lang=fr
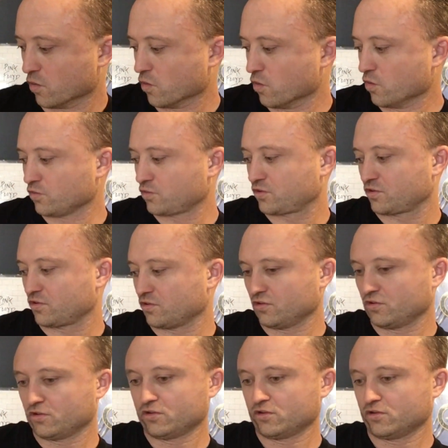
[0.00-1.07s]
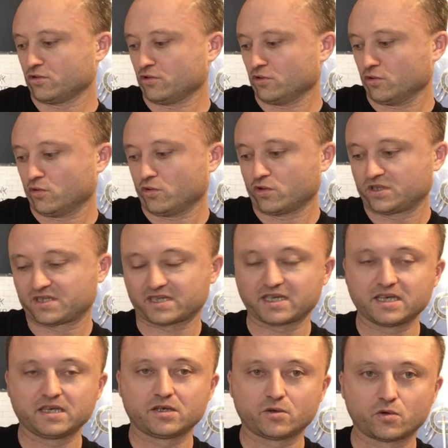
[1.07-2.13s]
Autre euh,
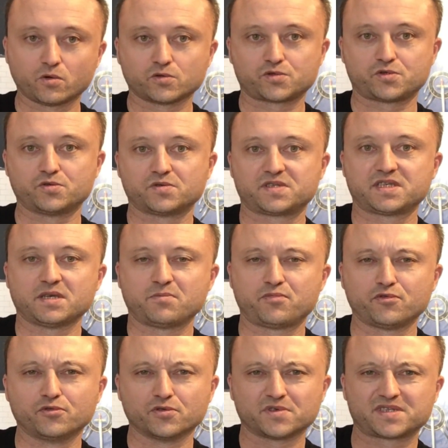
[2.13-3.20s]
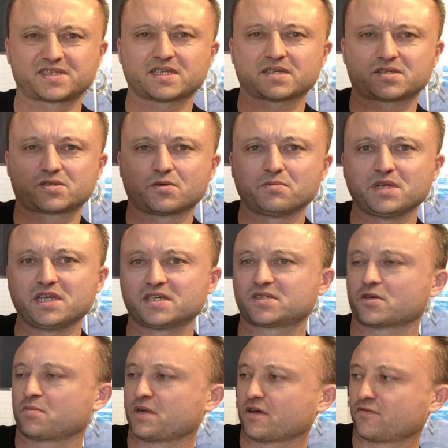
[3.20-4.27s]
très gros succès, plus de 500 000
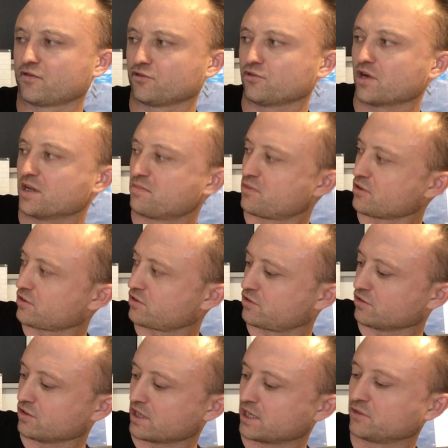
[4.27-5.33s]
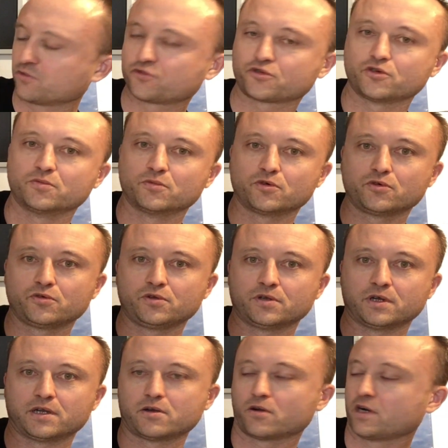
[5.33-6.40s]
exemplaires vendus à l'époque, euh, Un autre monde.
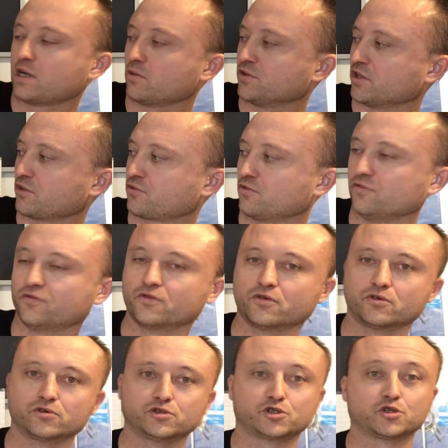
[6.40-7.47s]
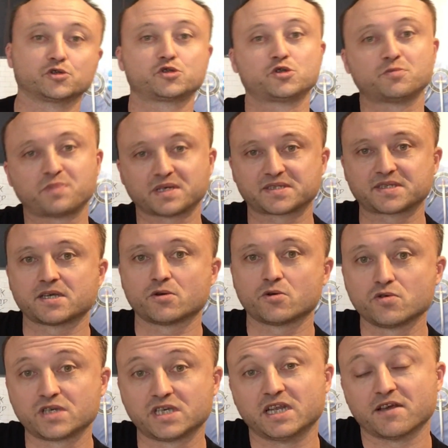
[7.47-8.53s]
Alors là, on y retrouve Je ne suis pas un
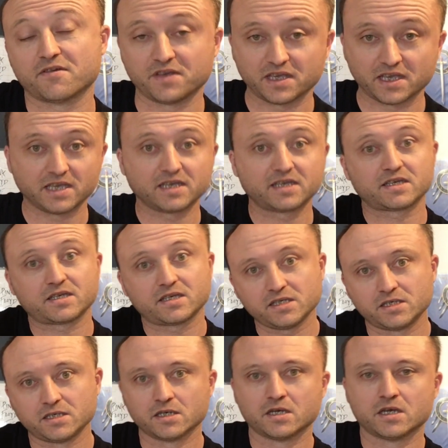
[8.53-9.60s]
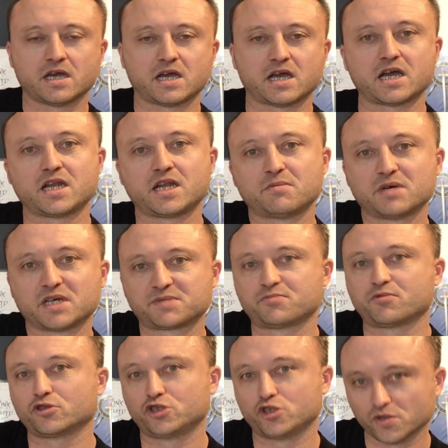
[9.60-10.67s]
héros qu'il avait écrit à la base
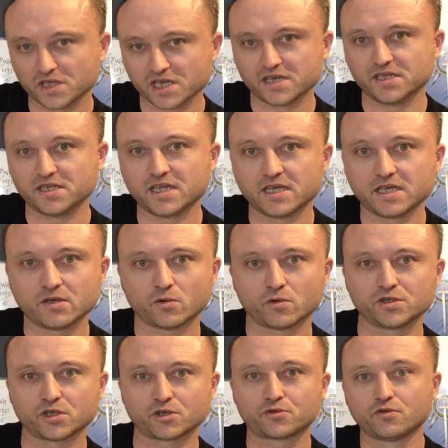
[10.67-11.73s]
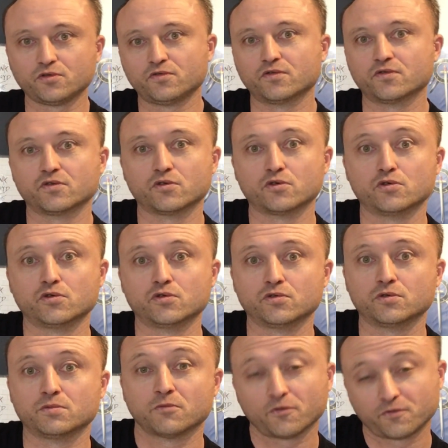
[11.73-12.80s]
pour Johnny Hallyday. On y retrouve
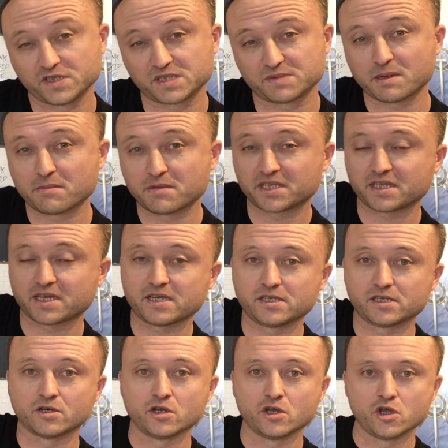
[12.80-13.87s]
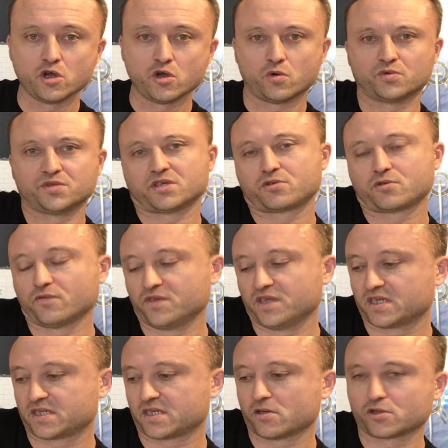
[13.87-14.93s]
le Mon fils, ma bataille on y retrouve
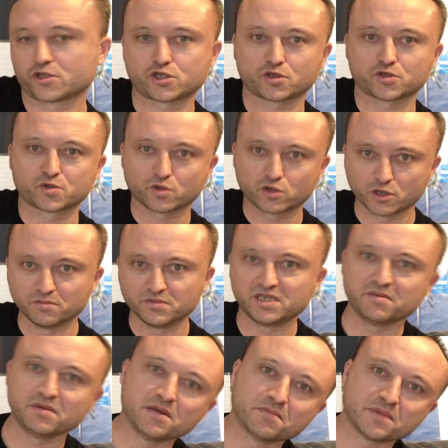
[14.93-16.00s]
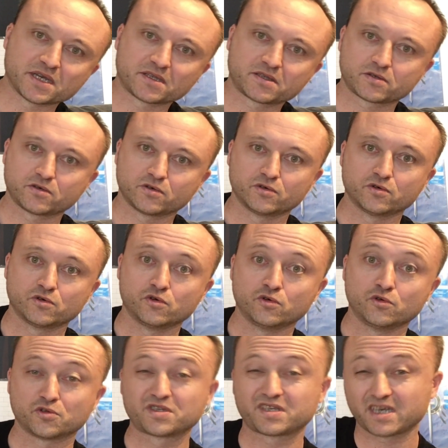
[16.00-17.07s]
d'excellentes chansons comme 10 000 mètres, euh,
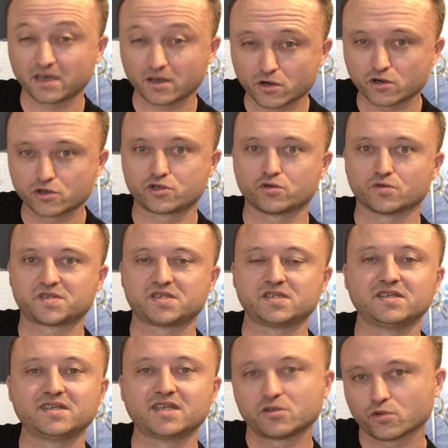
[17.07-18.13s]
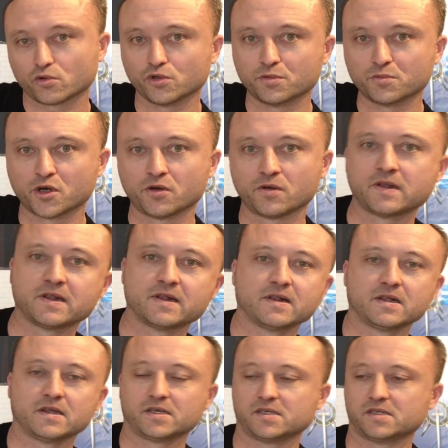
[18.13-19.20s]
le très rock aussi, Détournement.
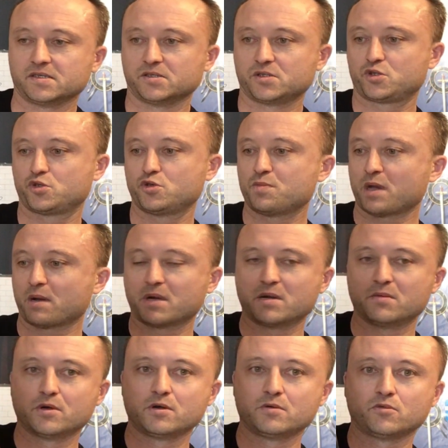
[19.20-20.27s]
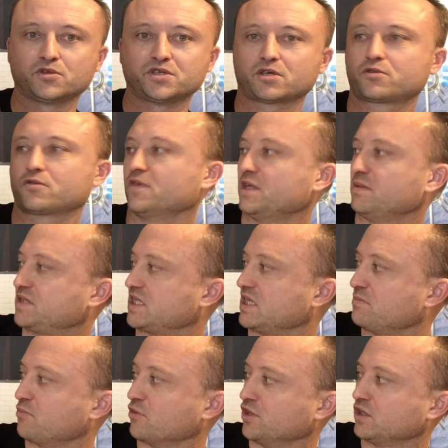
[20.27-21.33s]
Superbe album, on y retrouve
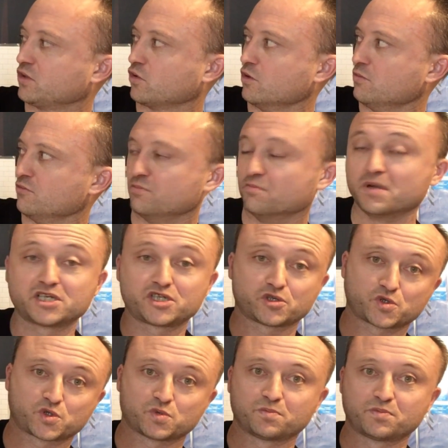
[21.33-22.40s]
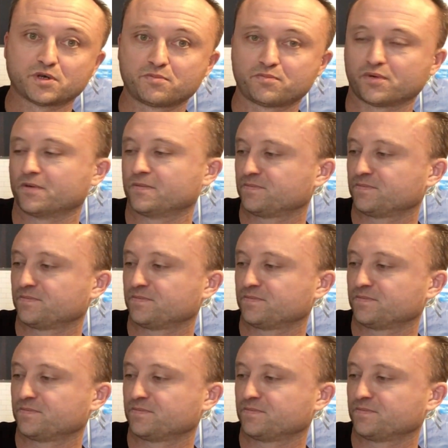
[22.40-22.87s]
Lipstick Polychrome, une belle chanson pop.